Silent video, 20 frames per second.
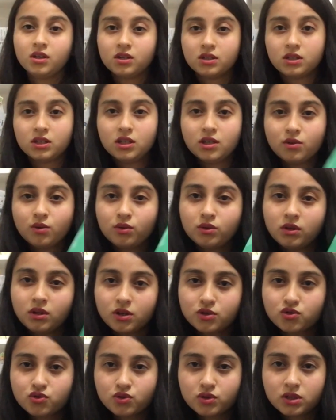İlk
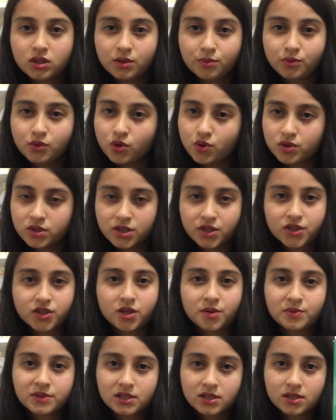olarak şu kitabı
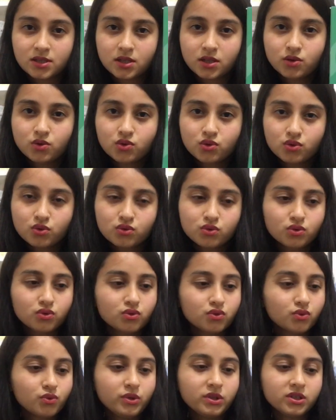göstereceğim sizlere. Turgut
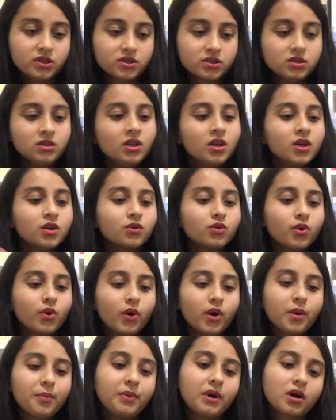Uyar'ın
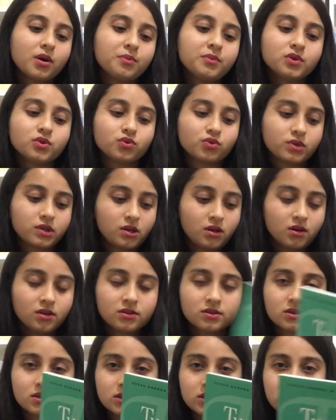Göğe Bakma Durağı
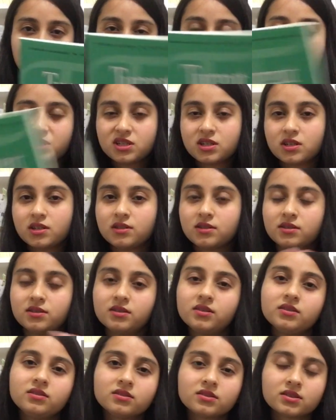adlı yapı kredi
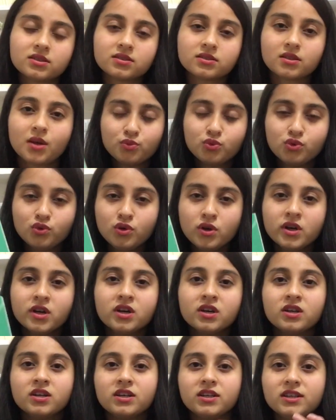yayınlarından bu
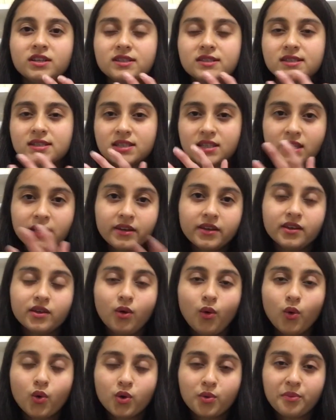e, seriyi
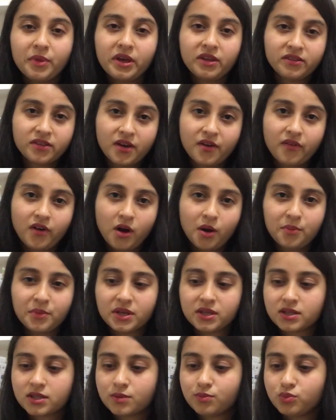okumaya devam
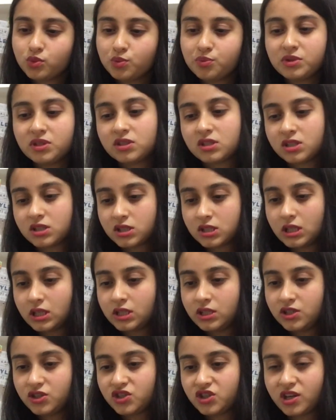ettim. Bu bir
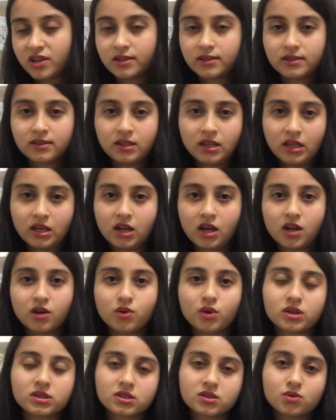seri şeklinde
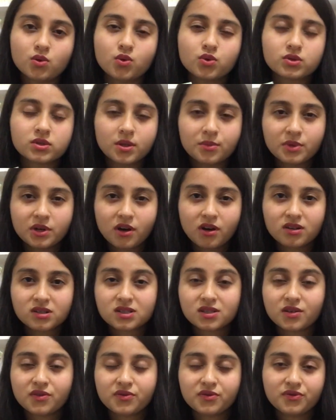ilerliyor aslında. Özdemir
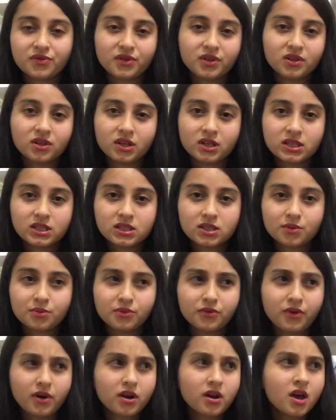Asaf'ın falan
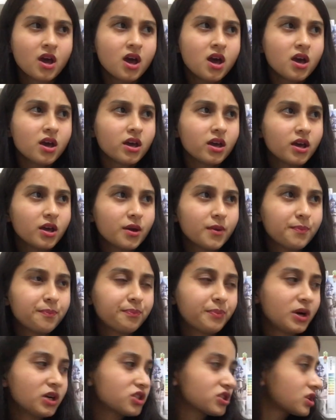kitabı var. E,
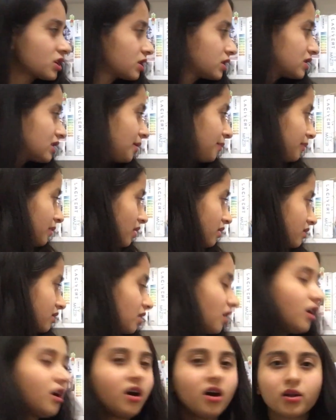başka kitaplar
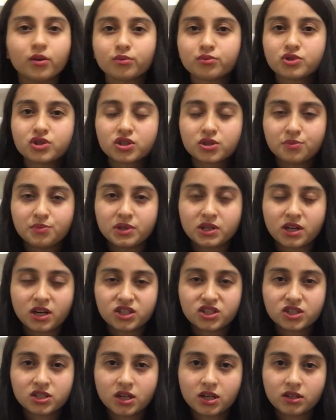daha almıştım
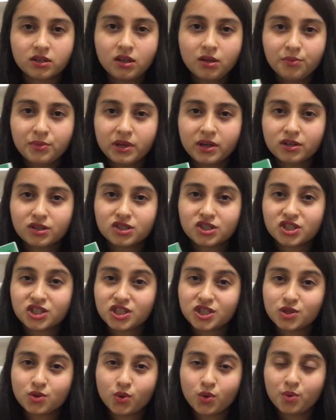birkaç taneden. Bir ara
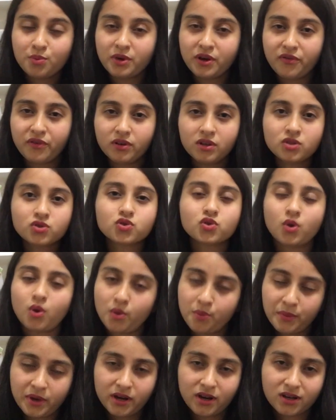şiir okumaya falan çok
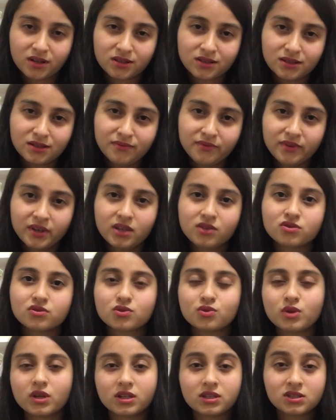meraklıydım ve
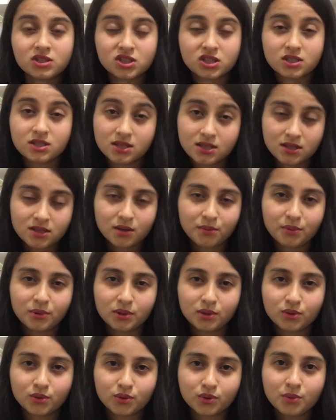sürekli şiir kitabı
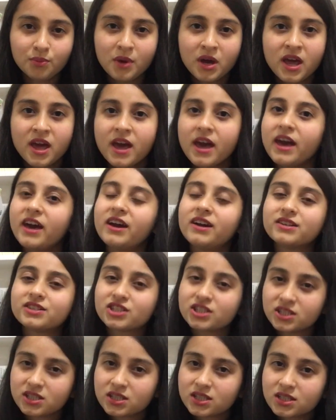alıyordum. Eğer
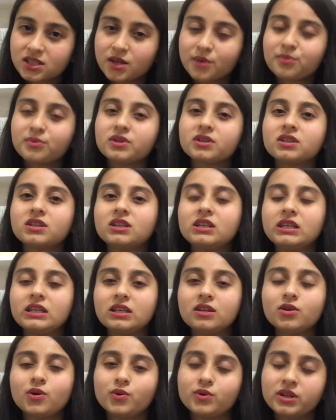şiir kitapları ile
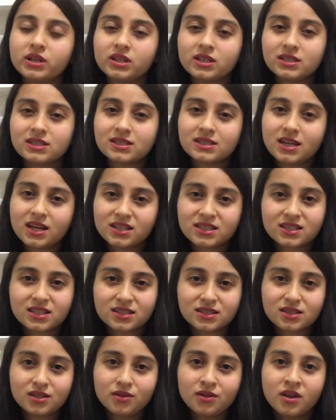ilgili öneri
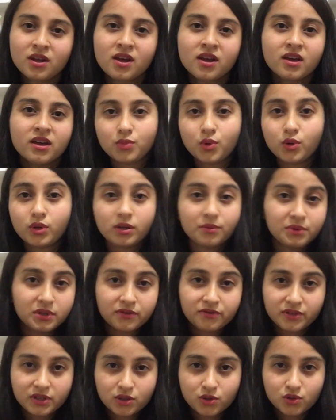isterseniz de böyle bir
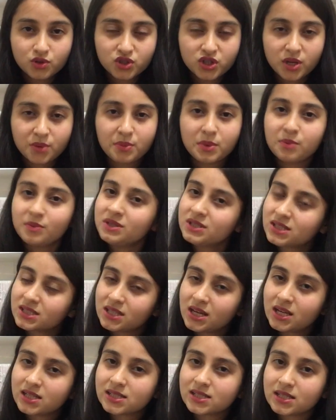video çekmemi
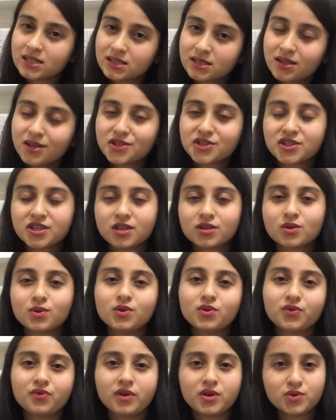isterseniz de aşağıda
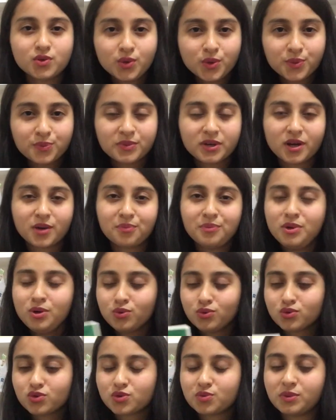lütfen yorum bırakmayı
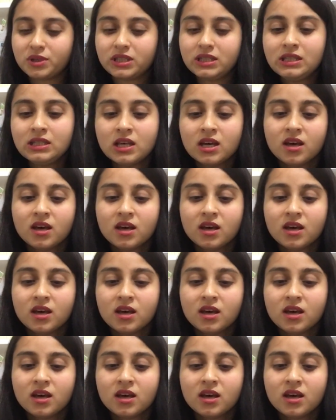unutmayın.